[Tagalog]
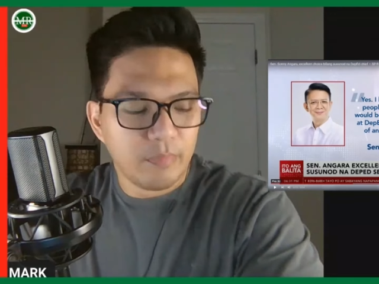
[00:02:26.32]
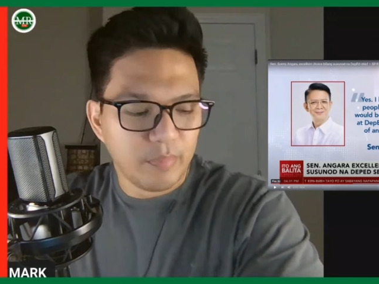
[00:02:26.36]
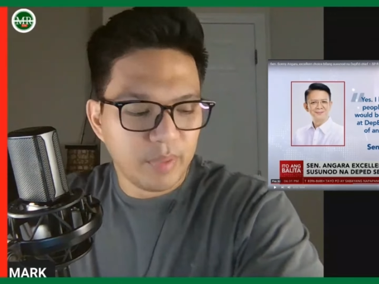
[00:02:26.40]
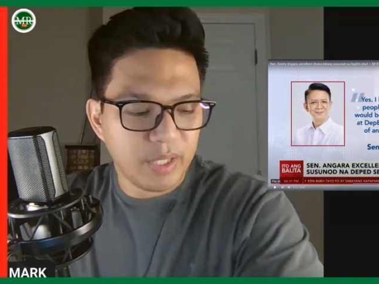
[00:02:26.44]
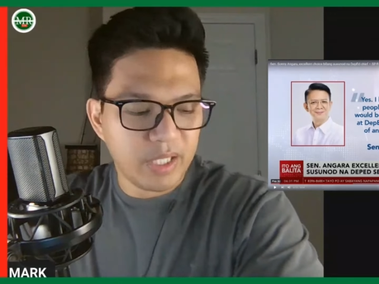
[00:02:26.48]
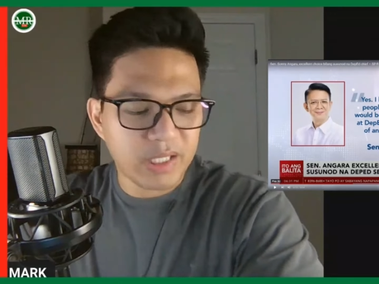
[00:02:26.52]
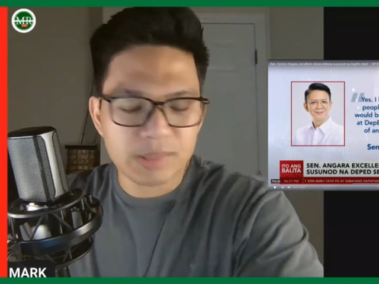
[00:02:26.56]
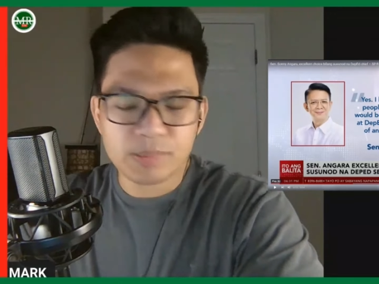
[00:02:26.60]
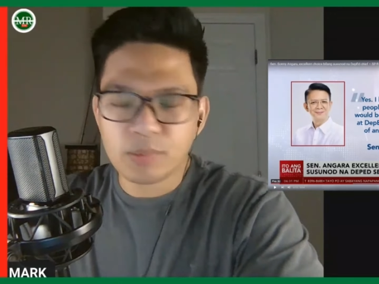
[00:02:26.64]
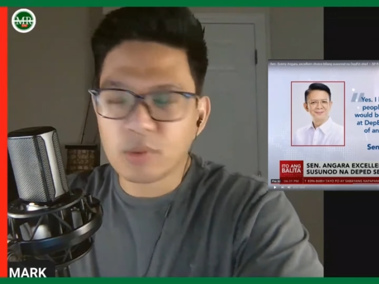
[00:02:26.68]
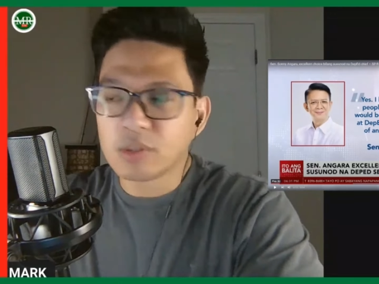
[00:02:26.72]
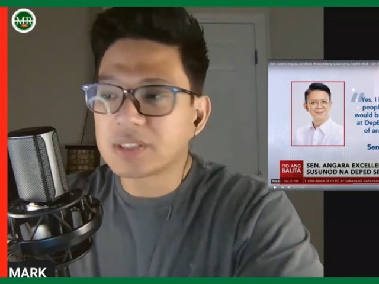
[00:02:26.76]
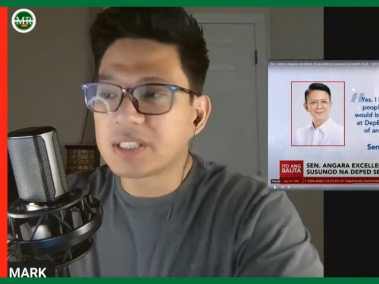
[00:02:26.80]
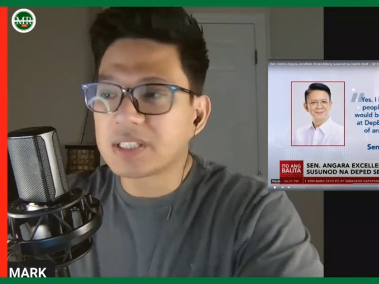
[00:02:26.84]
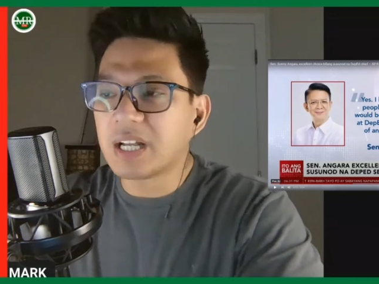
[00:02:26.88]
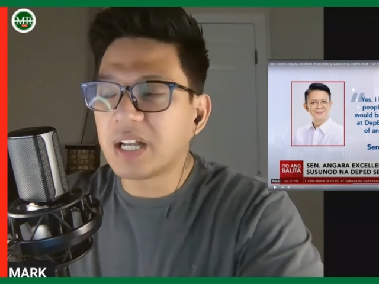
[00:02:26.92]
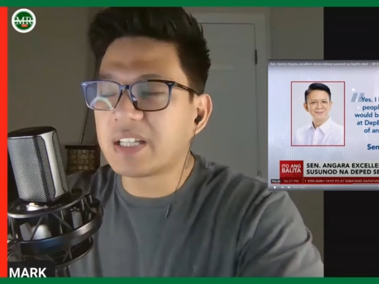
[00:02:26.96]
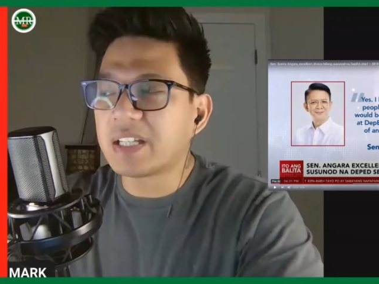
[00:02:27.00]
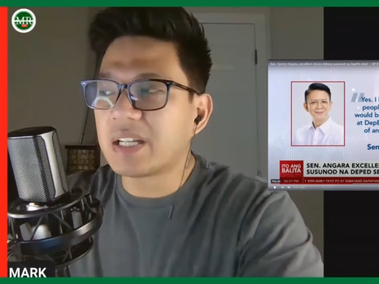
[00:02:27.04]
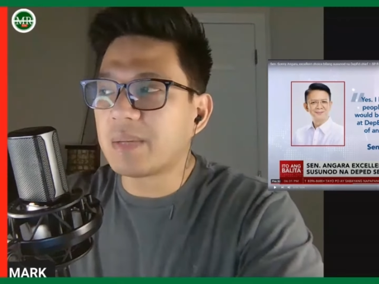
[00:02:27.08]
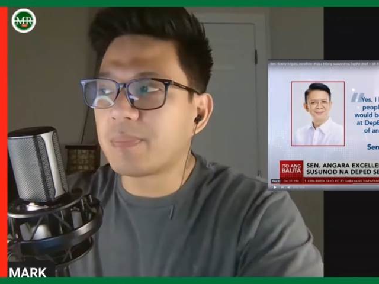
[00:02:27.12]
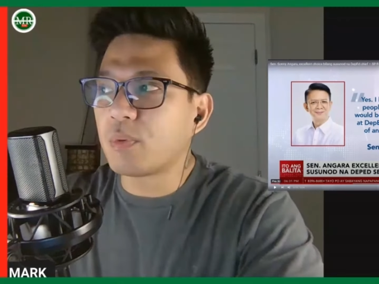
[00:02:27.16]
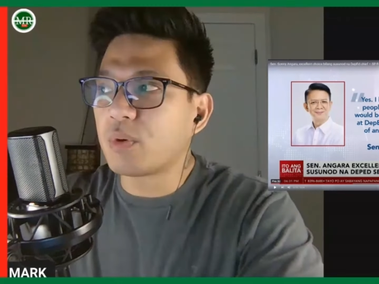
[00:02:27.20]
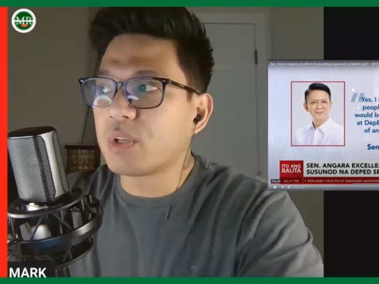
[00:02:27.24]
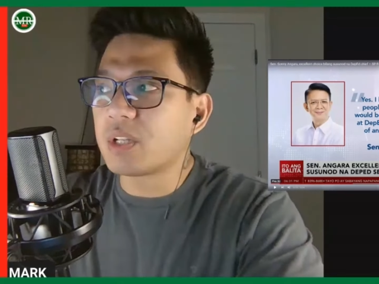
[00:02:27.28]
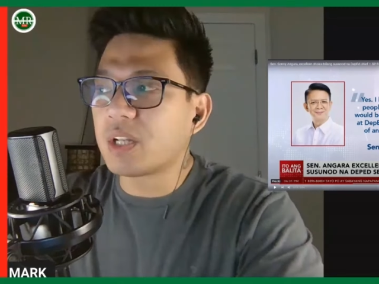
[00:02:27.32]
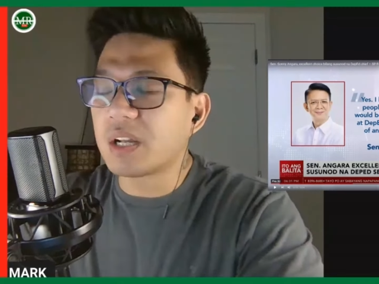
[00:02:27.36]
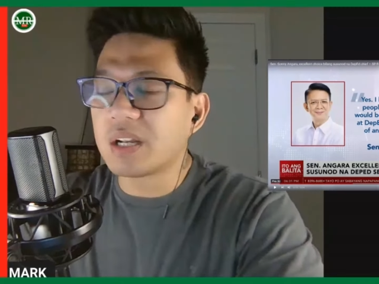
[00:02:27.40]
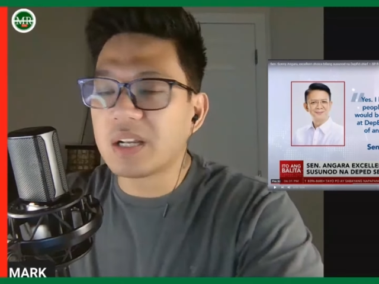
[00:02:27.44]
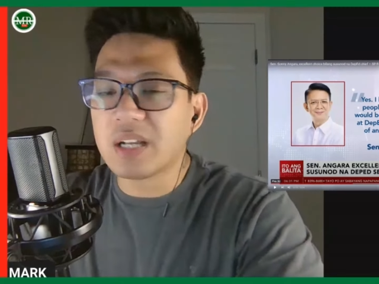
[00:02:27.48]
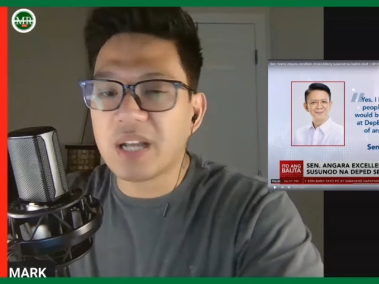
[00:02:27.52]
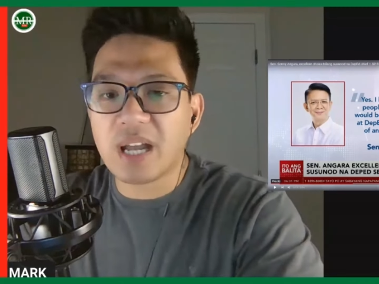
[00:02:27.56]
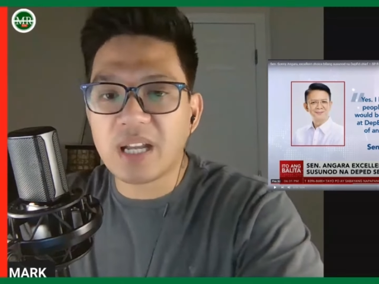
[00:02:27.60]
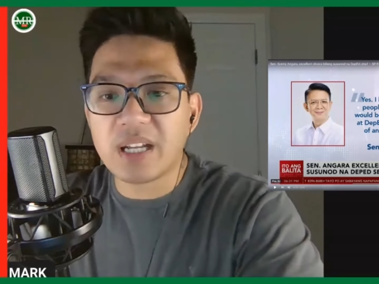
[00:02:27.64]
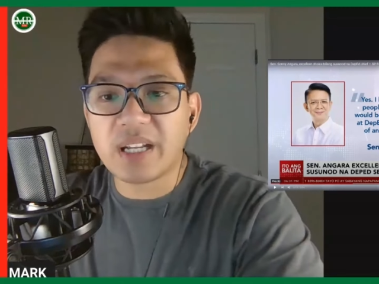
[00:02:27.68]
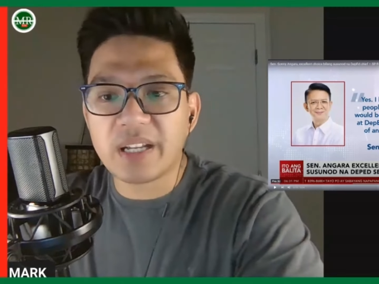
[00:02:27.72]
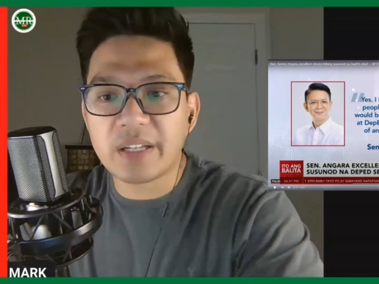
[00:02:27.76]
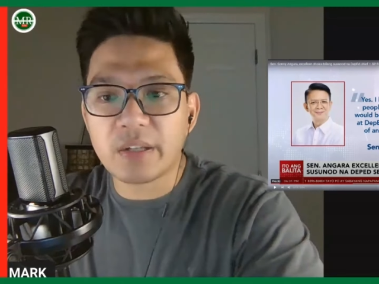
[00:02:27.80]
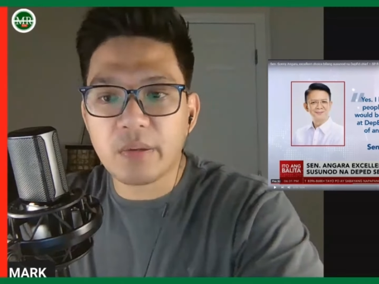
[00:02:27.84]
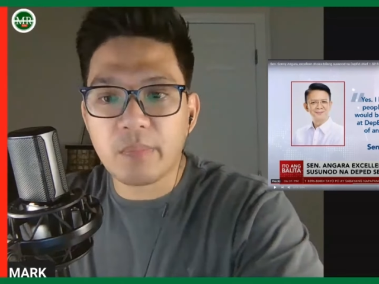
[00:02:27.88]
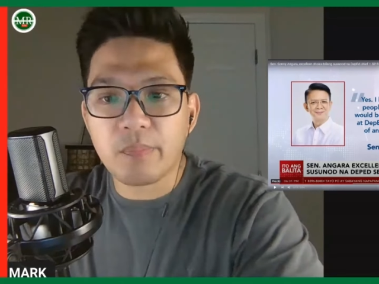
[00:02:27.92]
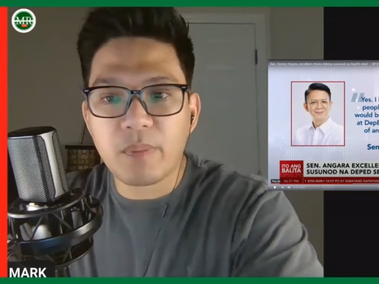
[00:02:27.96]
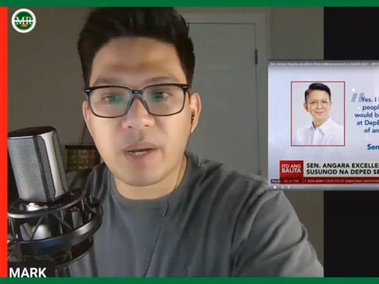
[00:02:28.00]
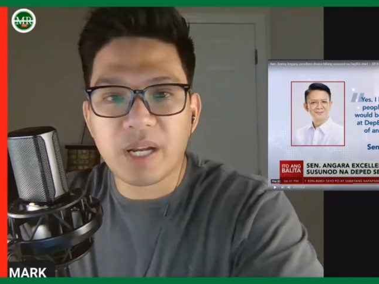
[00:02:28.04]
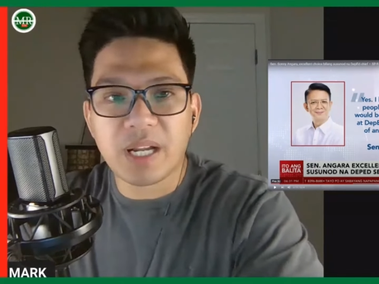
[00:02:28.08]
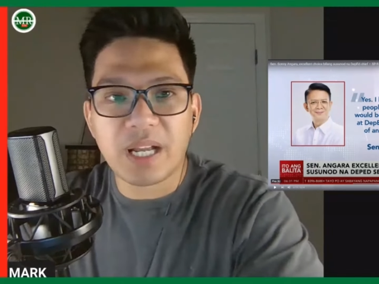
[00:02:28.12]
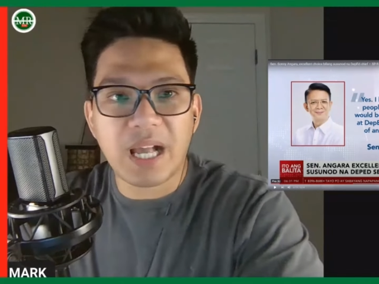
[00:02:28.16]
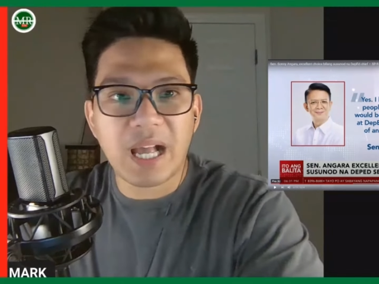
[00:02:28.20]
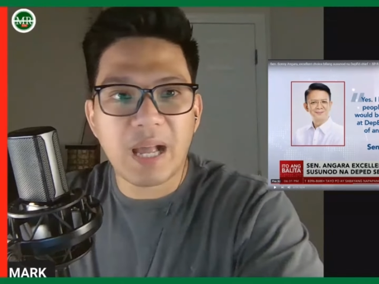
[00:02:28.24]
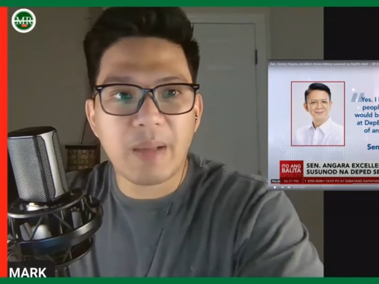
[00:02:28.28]
Mismong sa kanya po nang galing
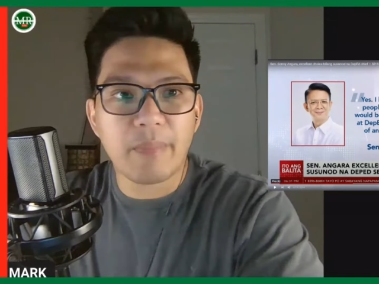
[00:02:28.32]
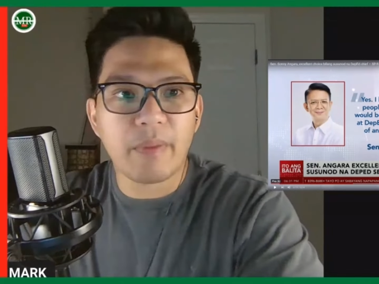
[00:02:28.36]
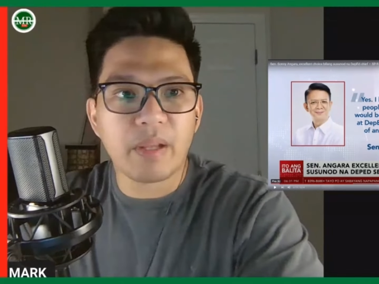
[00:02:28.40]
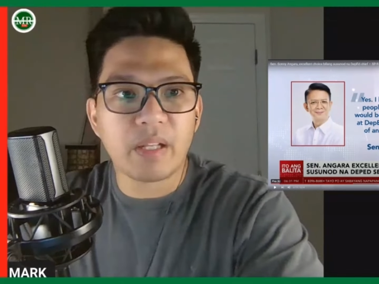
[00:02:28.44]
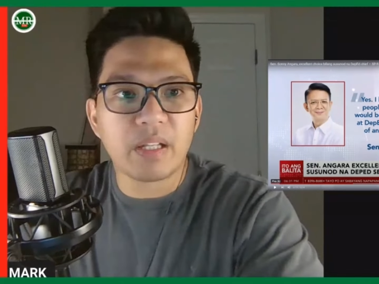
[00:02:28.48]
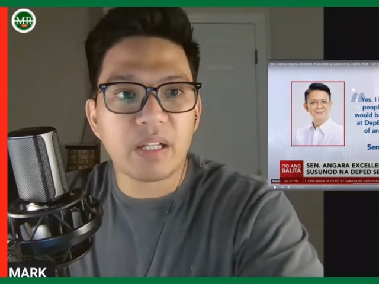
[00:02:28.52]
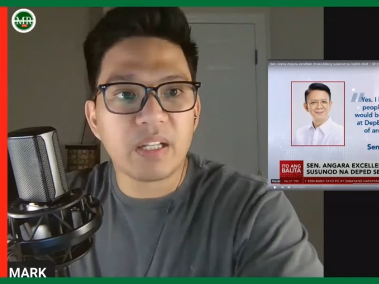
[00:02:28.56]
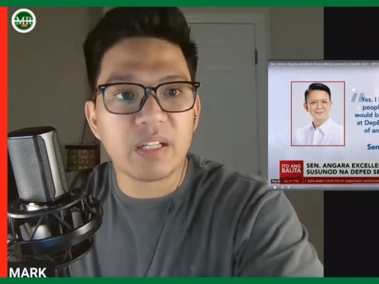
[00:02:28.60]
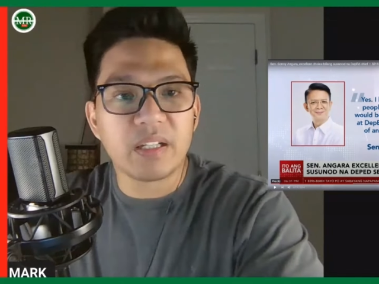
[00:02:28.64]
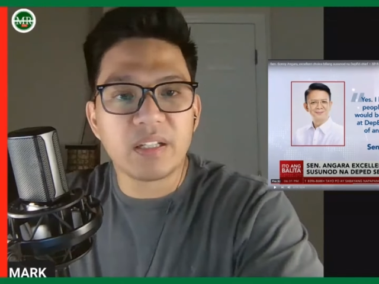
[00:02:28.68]
yung pag-amin